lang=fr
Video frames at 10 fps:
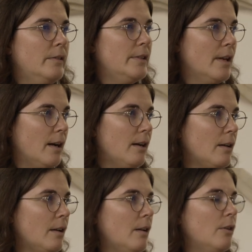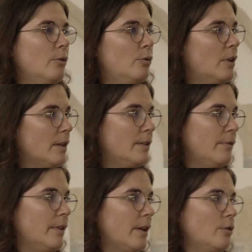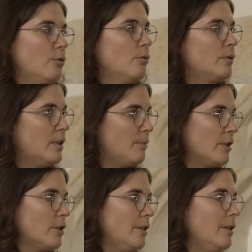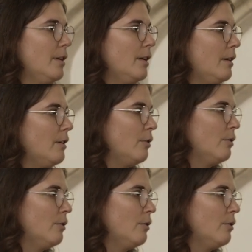d'IA de classification, d'imagerie et